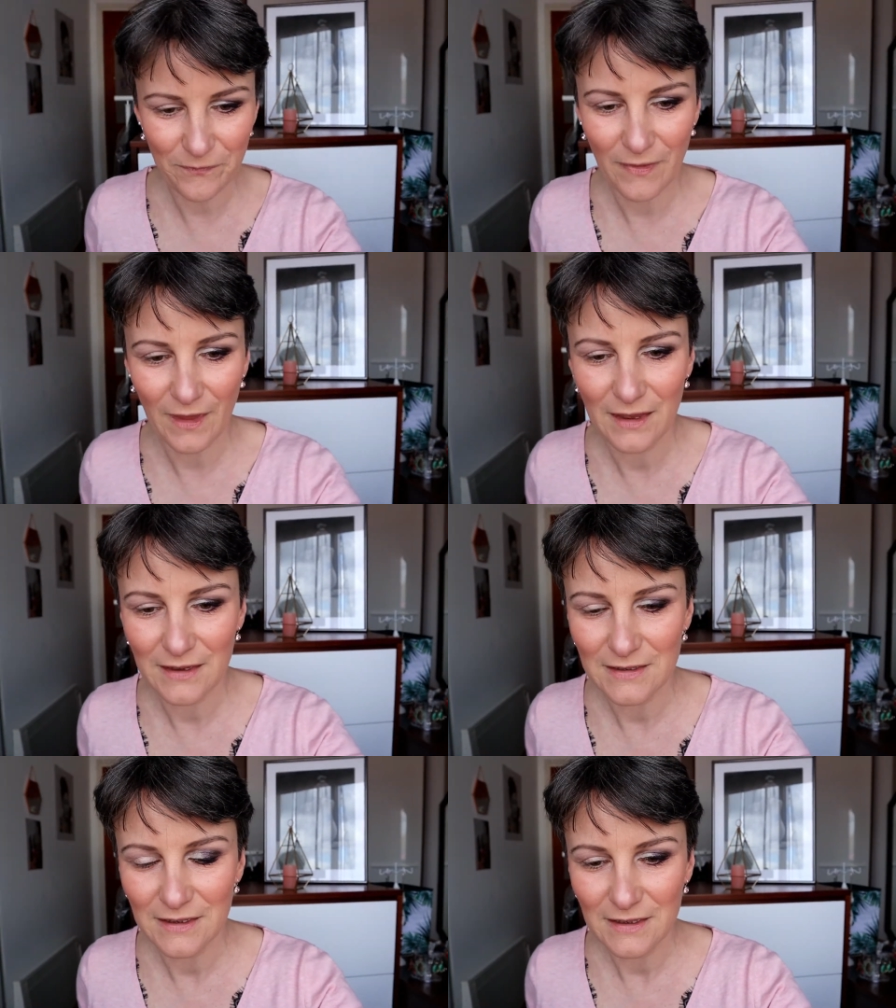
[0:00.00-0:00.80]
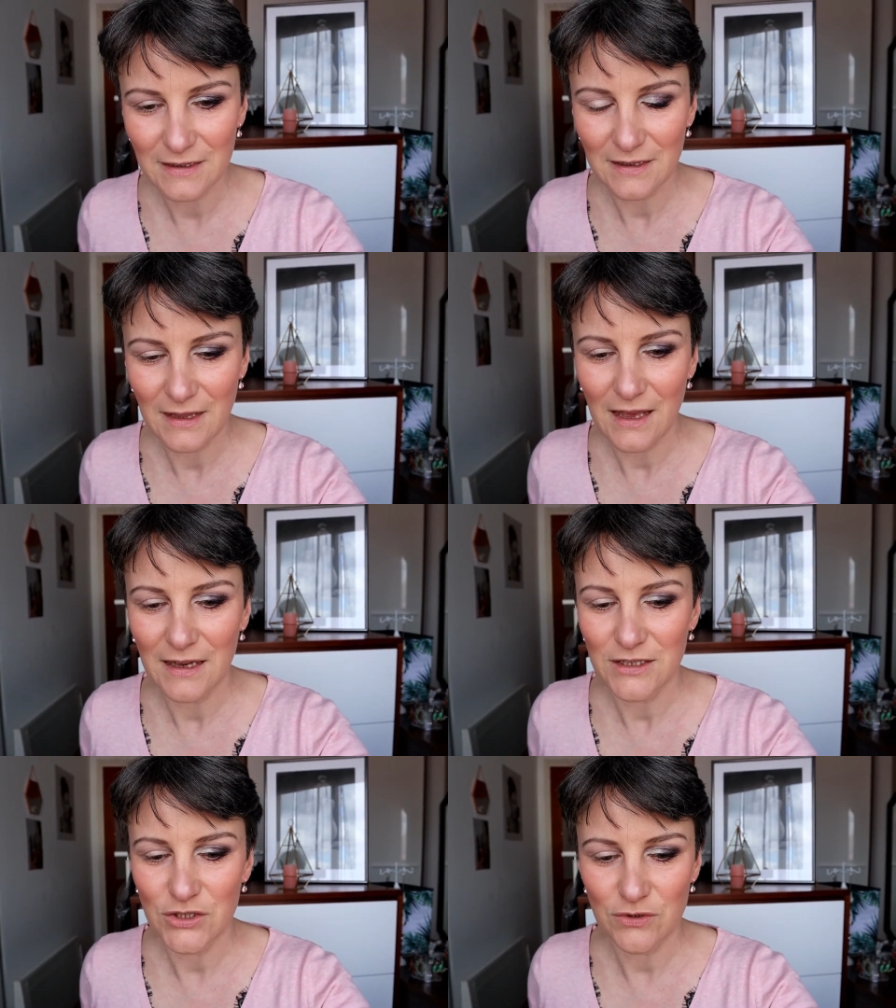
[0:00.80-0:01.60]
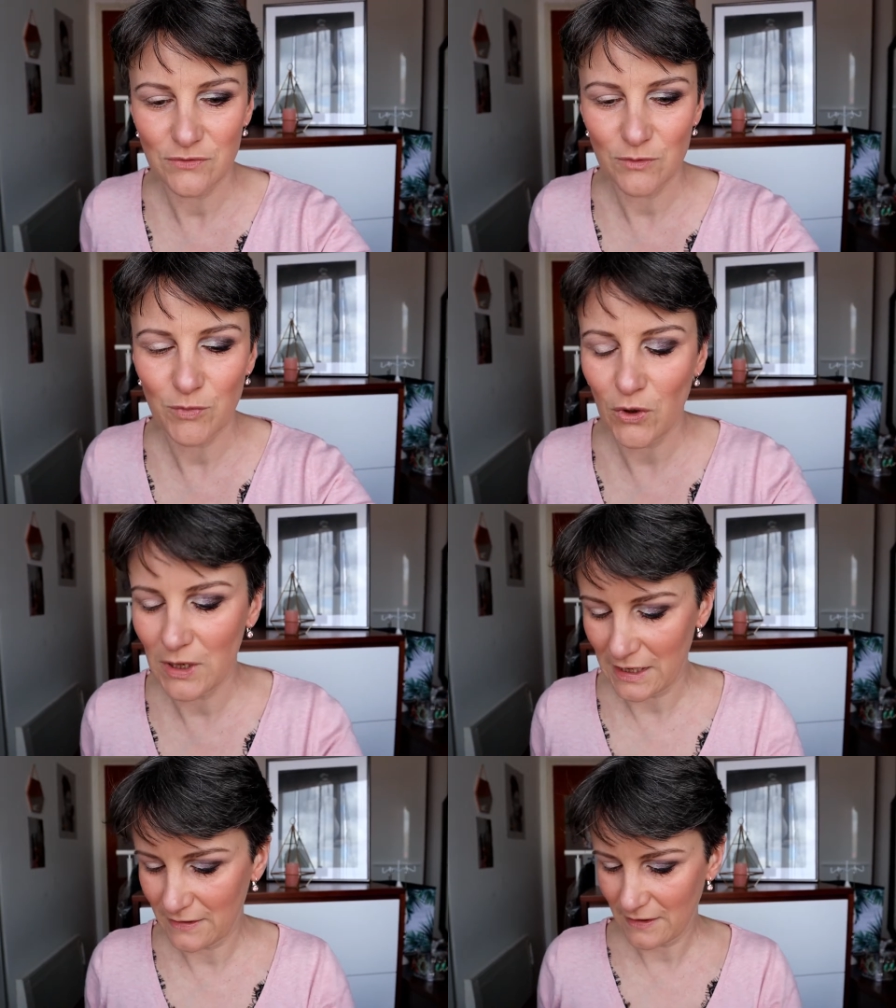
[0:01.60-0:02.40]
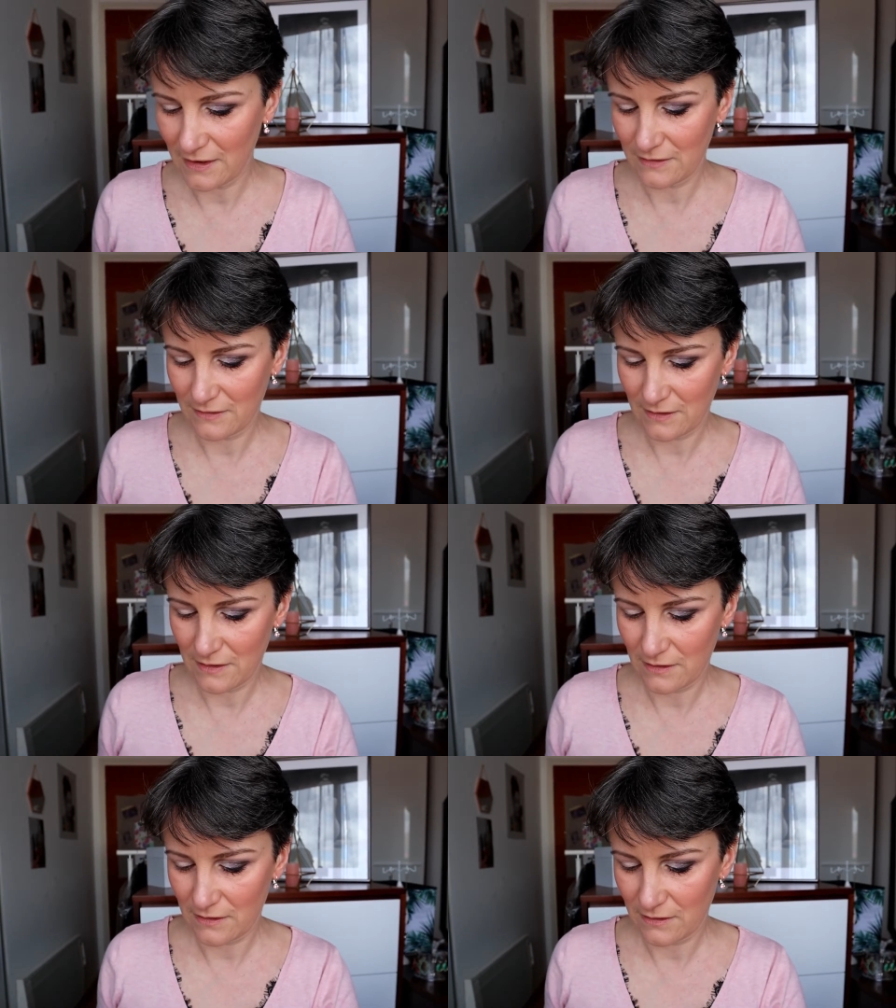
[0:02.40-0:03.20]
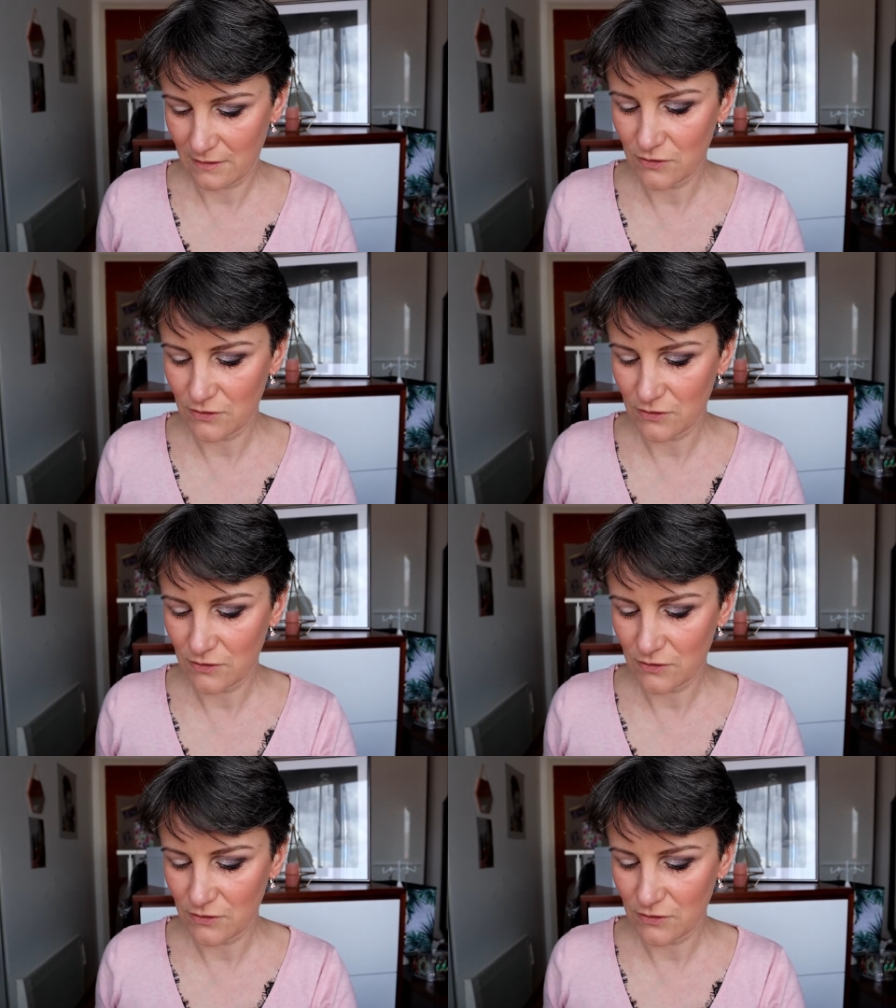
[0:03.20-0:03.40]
Je suis venue prendre la teinte euh,